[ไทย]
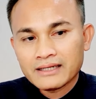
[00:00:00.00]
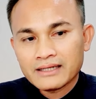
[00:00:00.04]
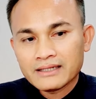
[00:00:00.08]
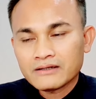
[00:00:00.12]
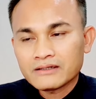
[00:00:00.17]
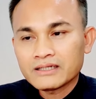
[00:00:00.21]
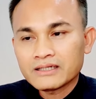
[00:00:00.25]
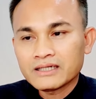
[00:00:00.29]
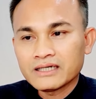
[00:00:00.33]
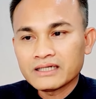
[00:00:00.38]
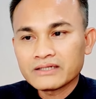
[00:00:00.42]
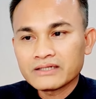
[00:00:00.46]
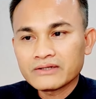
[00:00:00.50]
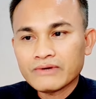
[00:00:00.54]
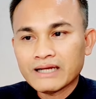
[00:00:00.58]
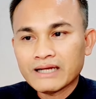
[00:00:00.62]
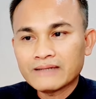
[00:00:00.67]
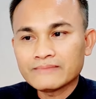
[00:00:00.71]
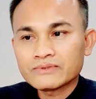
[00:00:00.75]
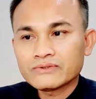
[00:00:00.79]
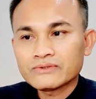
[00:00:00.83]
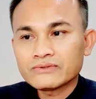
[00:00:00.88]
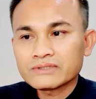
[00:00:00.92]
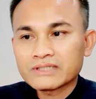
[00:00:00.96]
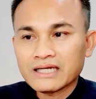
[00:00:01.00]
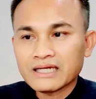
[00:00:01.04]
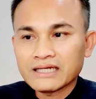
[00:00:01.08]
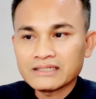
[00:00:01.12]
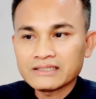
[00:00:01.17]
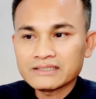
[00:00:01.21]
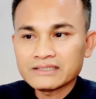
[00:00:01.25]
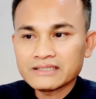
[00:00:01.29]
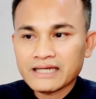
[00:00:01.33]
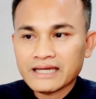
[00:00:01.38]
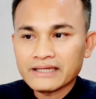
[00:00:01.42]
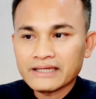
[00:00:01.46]
ก็เกิดความทุกข์ทาง
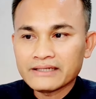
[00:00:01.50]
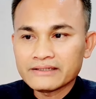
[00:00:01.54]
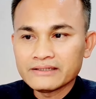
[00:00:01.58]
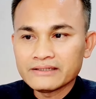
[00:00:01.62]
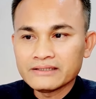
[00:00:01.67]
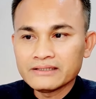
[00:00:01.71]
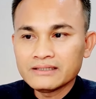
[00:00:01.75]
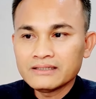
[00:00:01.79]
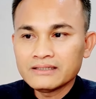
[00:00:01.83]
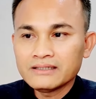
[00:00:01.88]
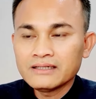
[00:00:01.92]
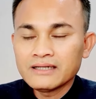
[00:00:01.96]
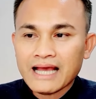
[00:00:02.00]
ใจหรือ